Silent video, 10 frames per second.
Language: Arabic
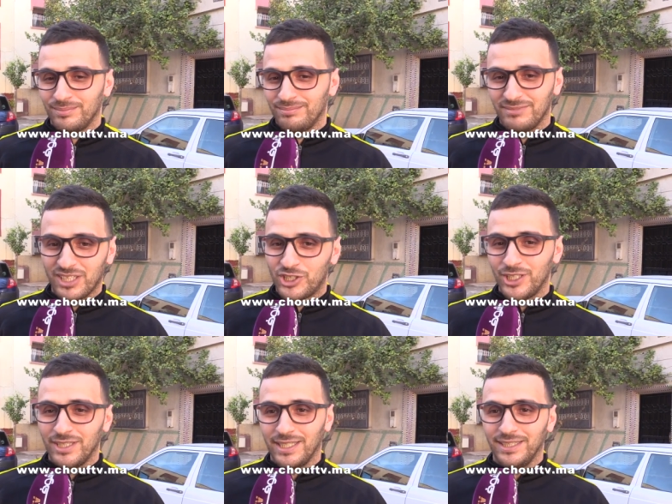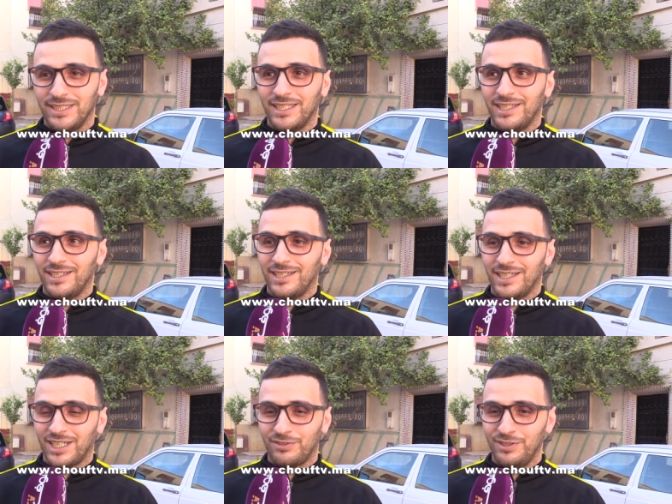داكشي
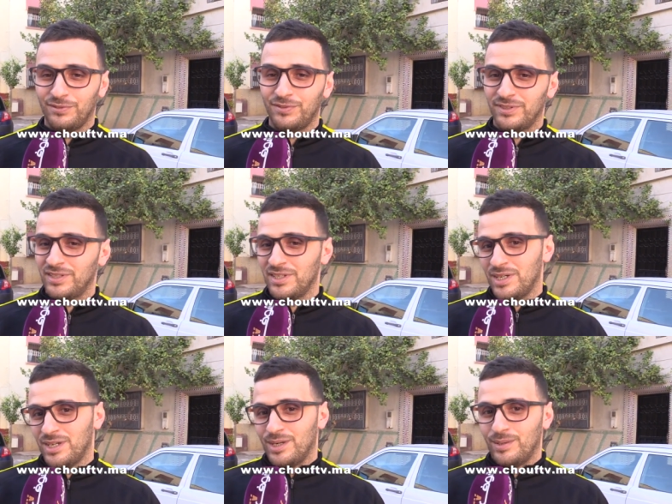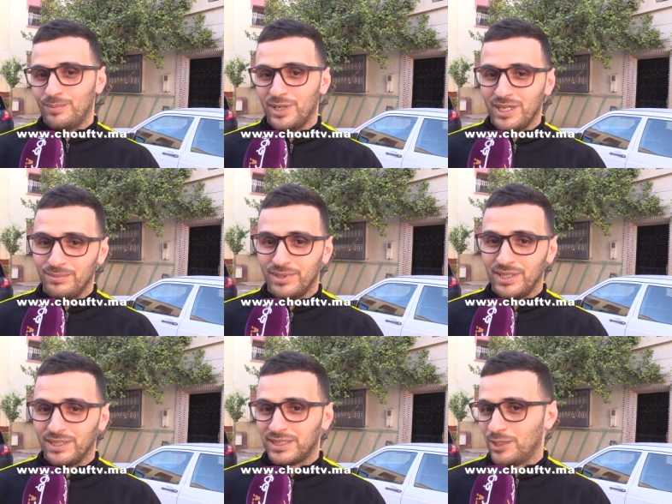يعني خفيف
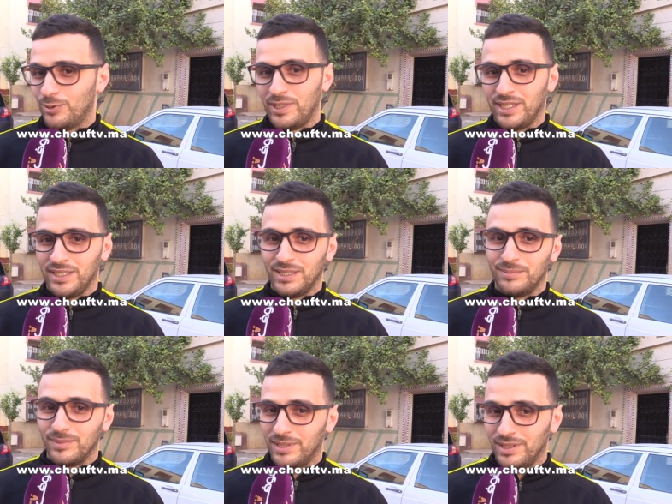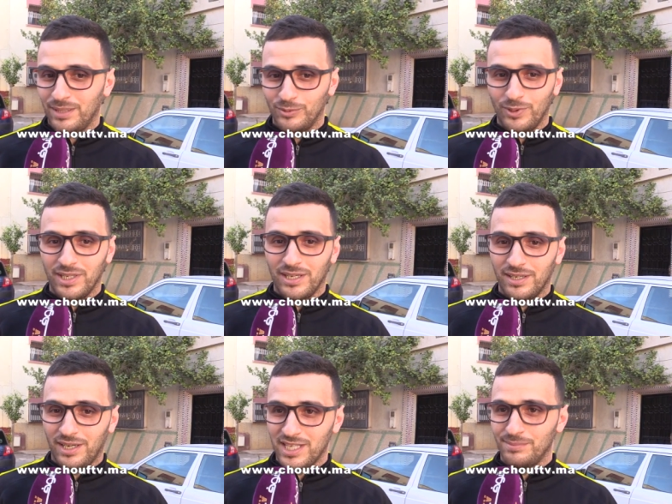المهم كيقول لي يعني الحمد لله
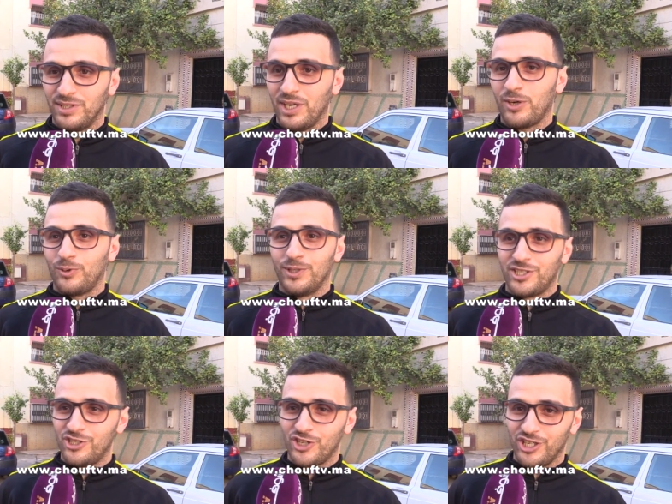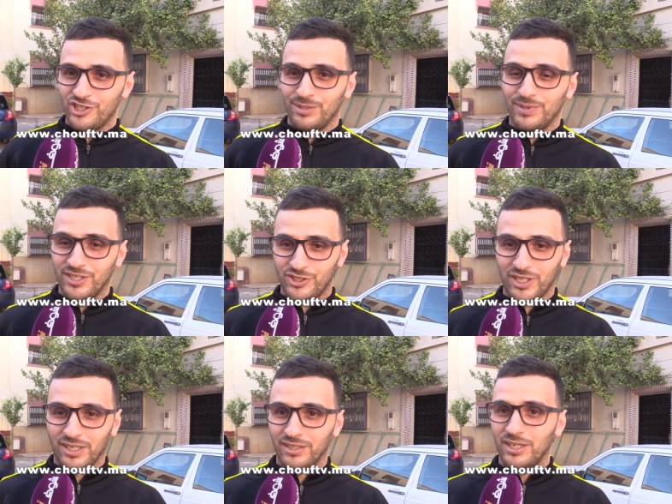عازمين نحققوا نتيجه ايجابيه ان
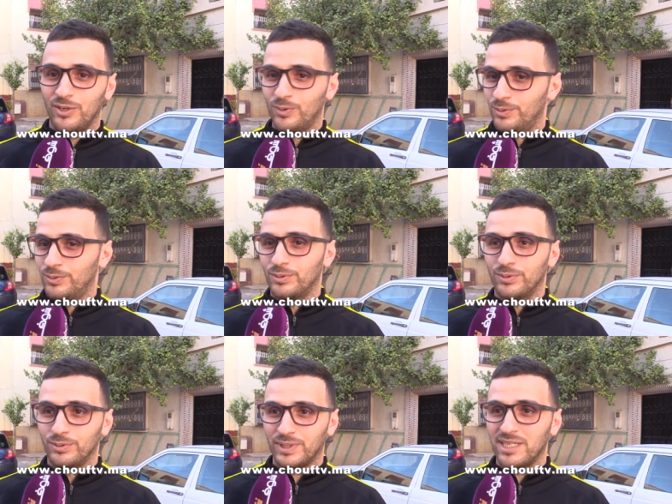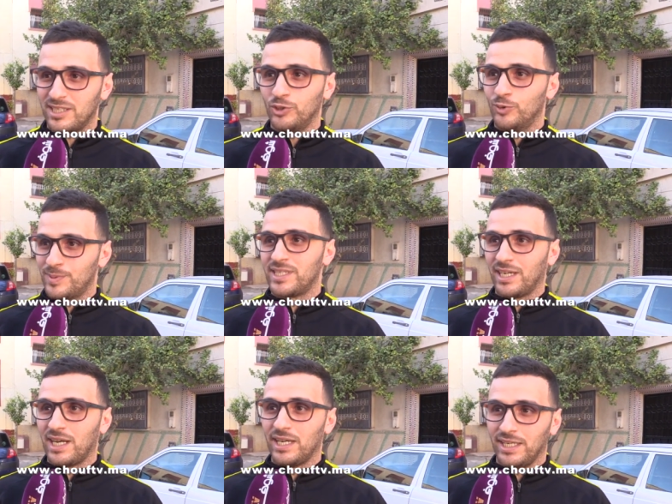شاء الله وكانت عندهم
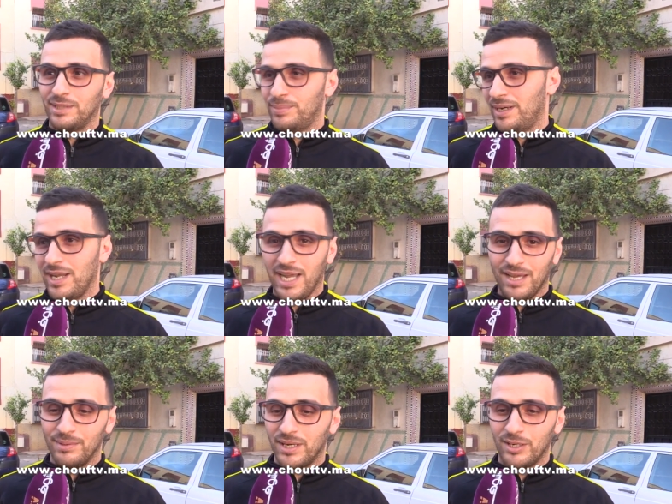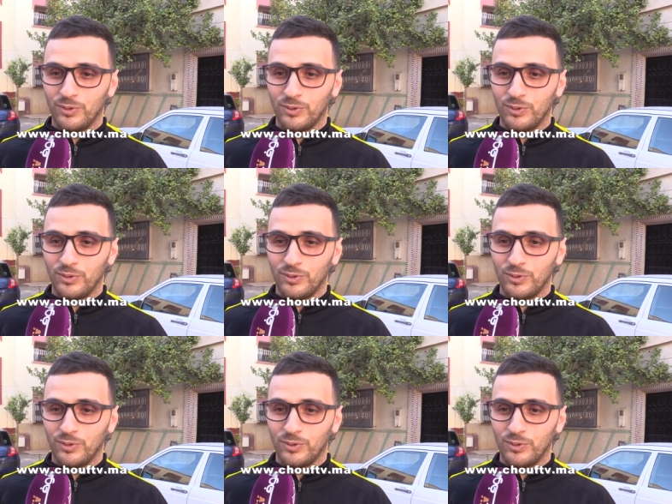الثقه يعني باللعابه